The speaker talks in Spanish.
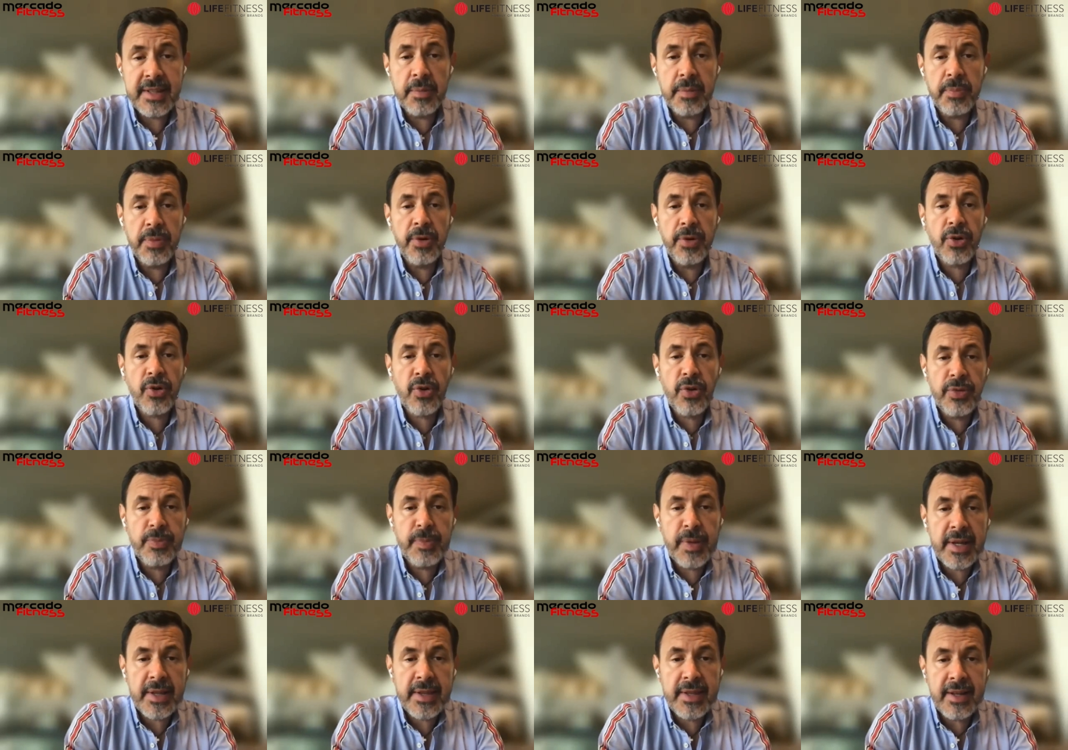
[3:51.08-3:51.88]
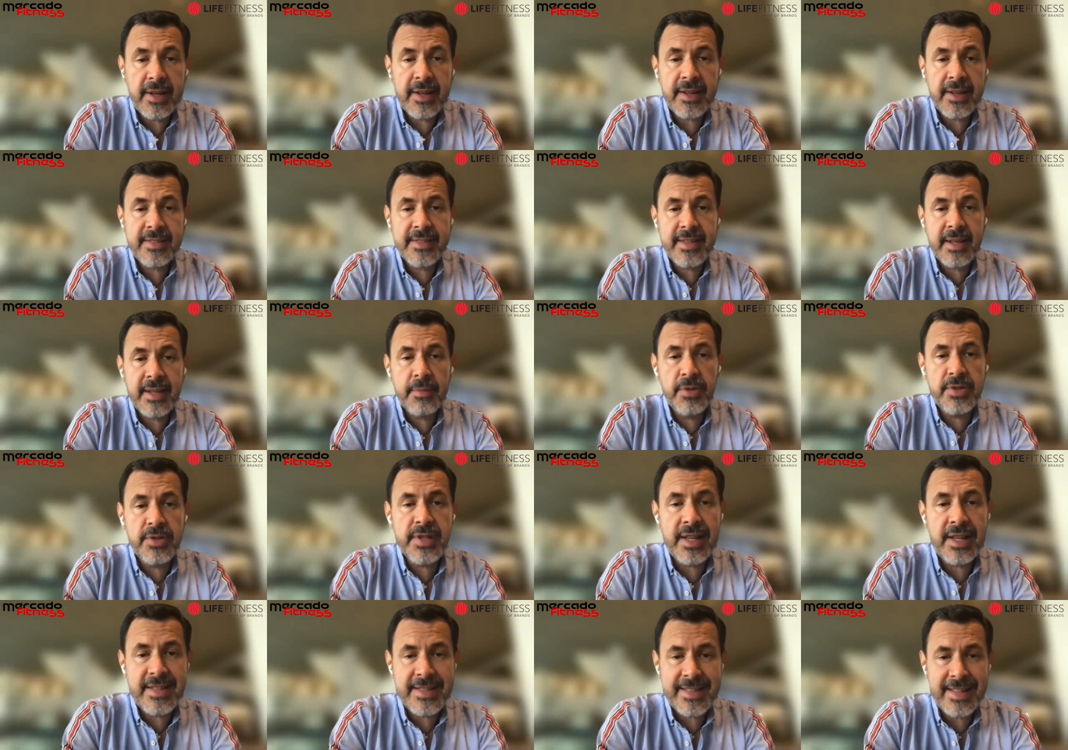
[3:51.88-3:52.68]
te puedo compartir que
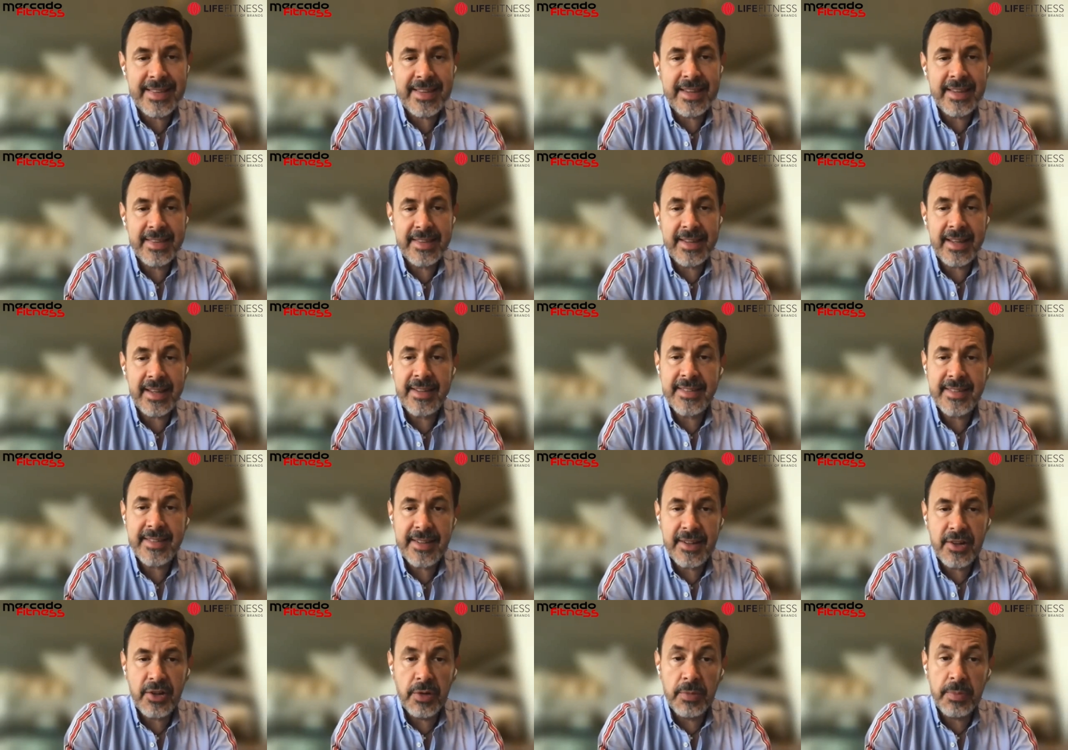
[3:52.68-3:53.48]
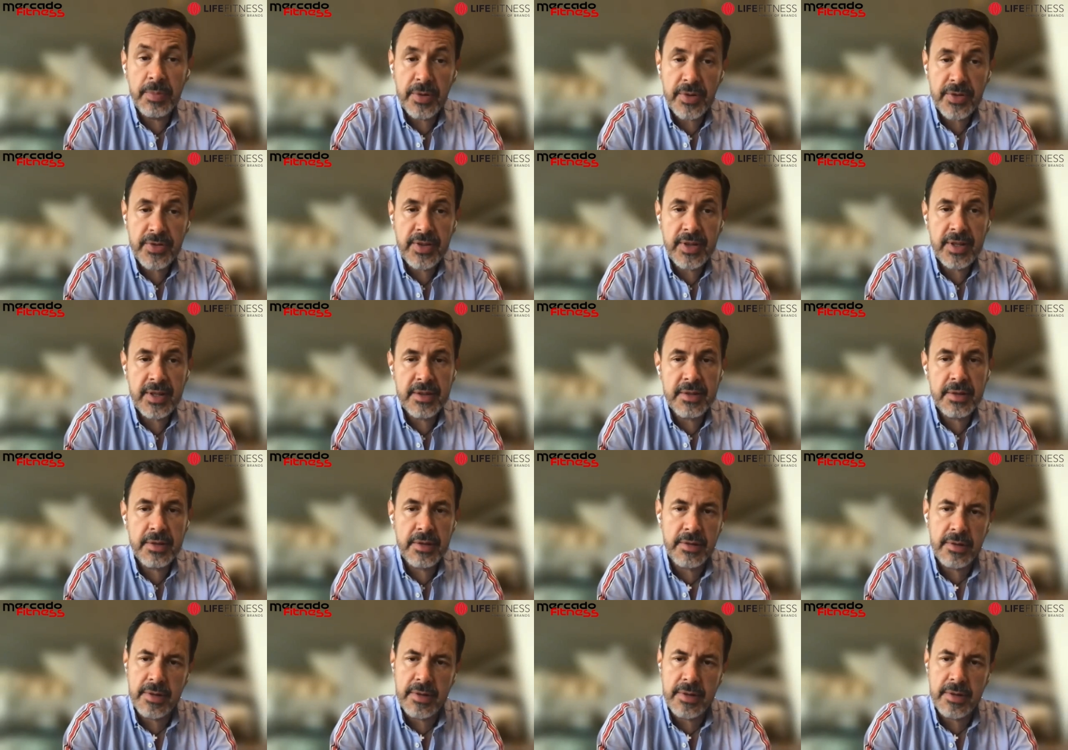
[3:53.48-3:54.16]
estamos al 75%,